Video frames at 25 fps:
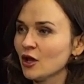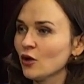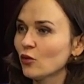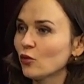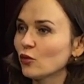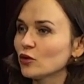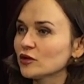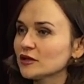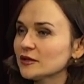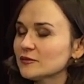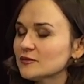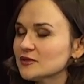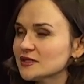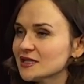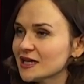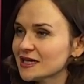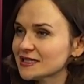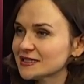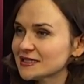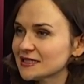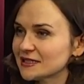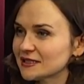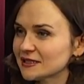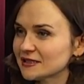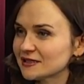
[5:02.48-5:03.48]
он
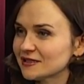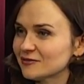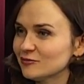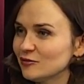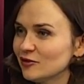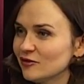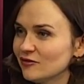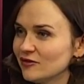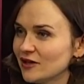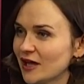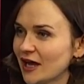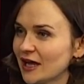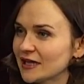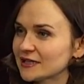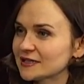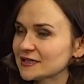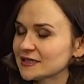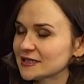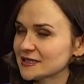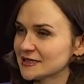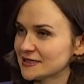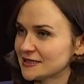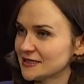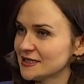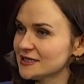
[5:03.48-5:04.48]
обязательно добавляет
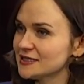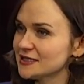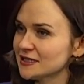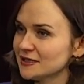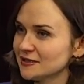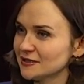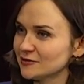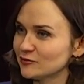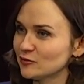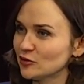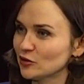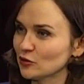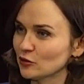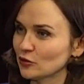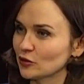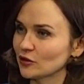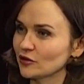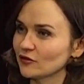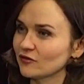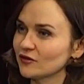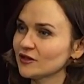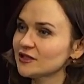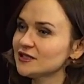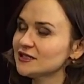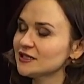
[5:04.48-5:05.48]
растительный
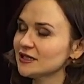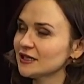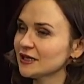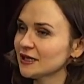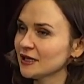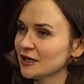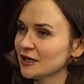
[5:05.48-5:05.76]
белок в виде